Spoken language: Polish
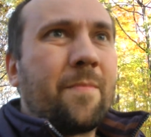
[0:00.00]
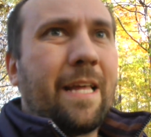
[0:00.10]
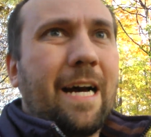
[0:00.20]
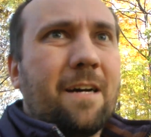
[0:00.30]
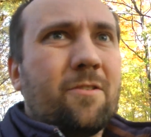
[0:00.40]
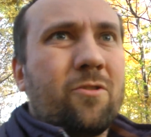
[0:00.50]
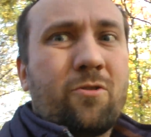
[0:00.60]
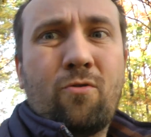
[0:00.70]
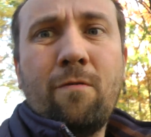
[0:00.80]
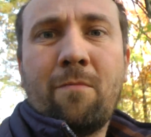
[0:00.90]
Na
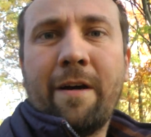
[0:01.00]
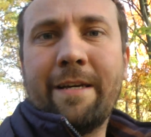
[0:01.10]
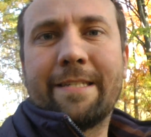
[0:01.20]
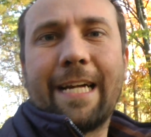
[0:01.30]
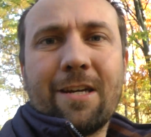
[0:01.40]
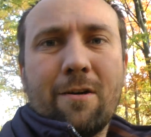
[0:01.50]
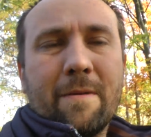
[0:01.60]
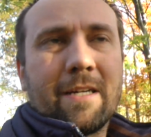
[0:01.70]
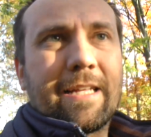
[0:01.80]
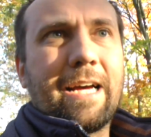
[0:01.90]
100 moich
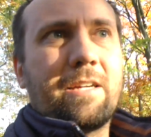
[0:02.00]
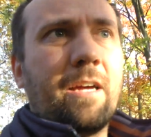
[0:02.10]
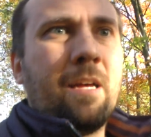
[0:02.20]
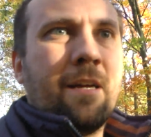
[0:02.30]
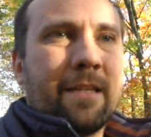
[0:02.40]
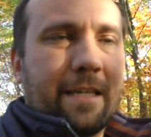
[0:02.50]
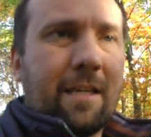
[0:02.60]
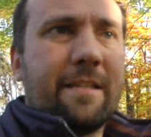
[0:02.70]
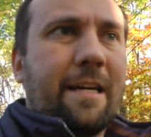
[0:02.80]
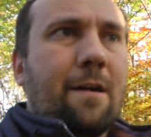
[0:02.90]
znajomych, tak?
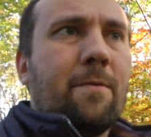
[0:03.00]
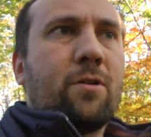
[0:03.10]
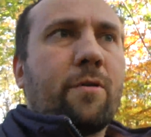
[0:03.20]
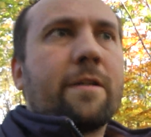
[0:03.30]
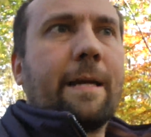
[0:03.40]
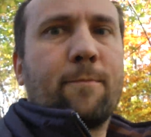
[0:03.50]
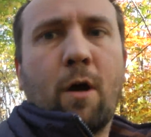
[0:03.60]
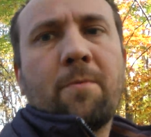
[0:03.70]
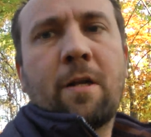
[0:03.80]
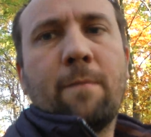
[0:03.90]
Takich znajomych, których znam
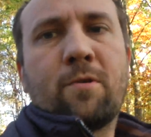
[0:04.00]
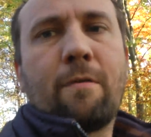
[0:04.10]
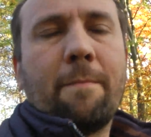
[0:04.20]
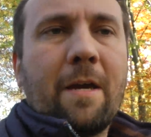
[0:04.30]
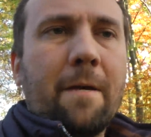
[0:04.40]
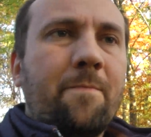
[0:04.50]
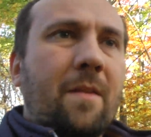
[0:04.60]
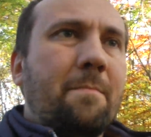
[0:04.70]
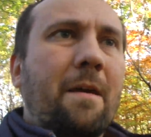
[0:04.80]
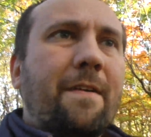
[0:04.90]
dobrze lub słabiej,
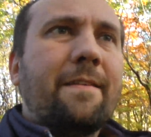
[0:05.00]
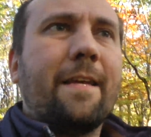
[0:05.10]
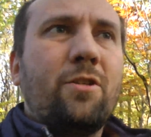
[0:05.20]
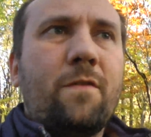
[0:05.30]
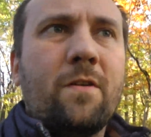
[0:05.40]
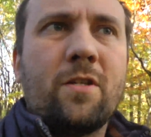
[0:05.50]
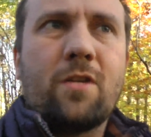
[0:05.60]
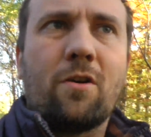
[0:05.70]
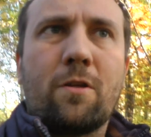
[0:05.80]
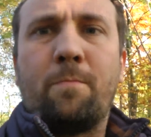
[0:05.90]
mniej więcej
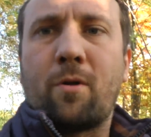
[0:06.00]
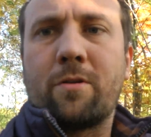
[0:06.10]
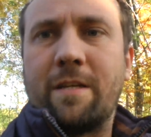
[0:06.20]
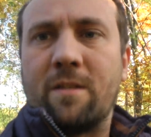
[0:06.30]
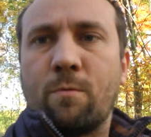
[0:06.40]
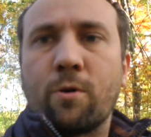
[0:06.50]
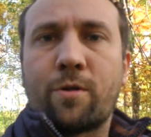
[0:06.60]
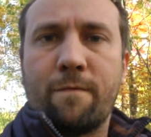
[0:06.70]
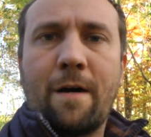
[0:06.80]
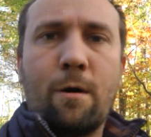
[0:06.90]
90%
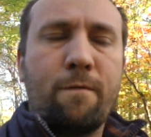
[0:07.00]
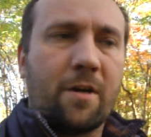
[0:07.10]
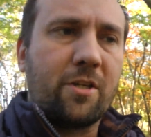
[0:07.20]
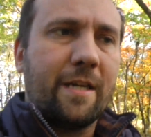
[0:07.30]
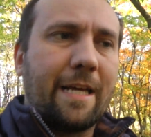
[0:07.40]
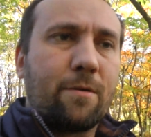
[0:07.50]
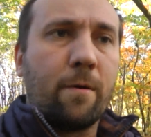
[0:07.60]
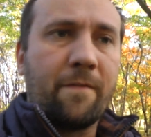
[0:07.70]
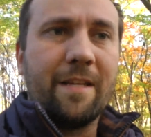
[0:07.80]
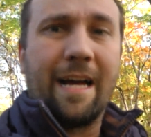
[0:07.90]
głosowało właśnie na
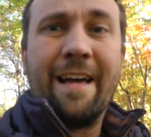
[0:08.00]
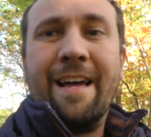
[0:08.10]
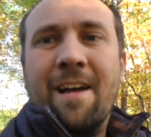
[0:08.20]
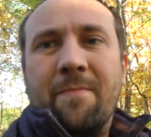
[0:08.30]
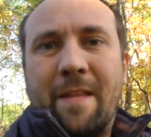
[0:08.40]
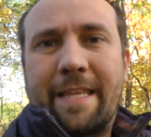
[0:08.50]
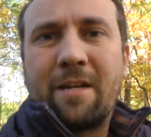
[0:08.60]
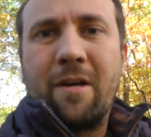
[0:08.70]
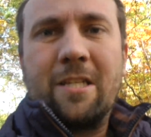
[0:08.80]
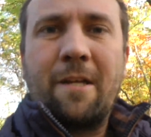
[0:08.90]
Korwina.
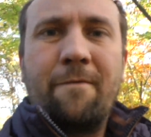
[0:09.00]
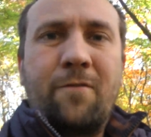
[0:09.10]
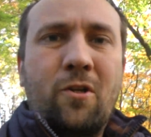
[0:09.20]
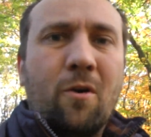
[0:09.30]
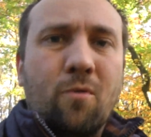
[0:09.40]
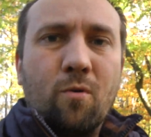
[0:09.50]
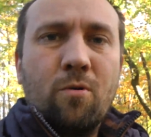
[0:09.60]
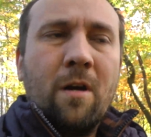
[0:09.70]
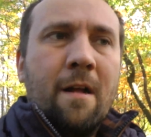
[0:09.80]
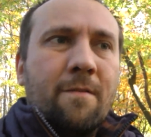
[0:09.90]
Dlatego jestem w
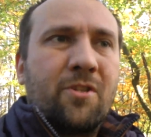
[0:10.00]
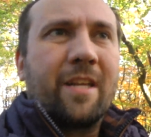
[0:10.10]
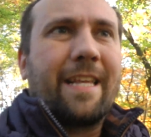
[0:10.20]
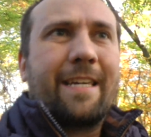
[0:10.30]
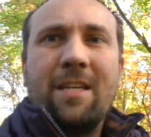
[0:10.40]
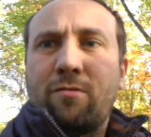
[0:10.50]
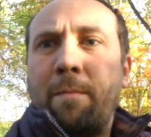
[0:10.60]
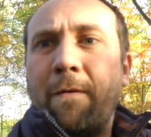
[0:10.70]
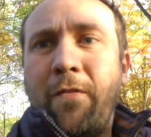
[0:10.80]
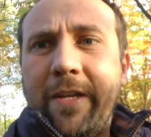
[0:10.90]
szoku, że taki
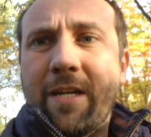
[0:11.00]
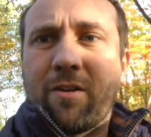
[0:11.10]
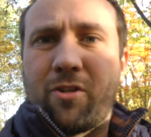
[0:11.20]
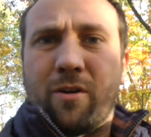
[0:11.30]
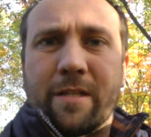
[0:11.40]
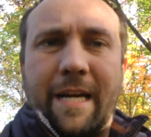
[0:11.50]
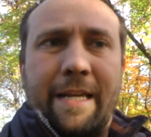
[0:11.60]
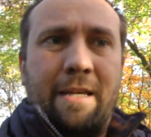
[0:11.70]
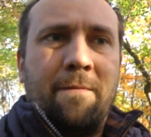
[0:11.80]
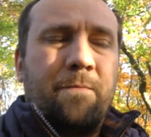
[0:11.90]
słaby wynik osiągnęli.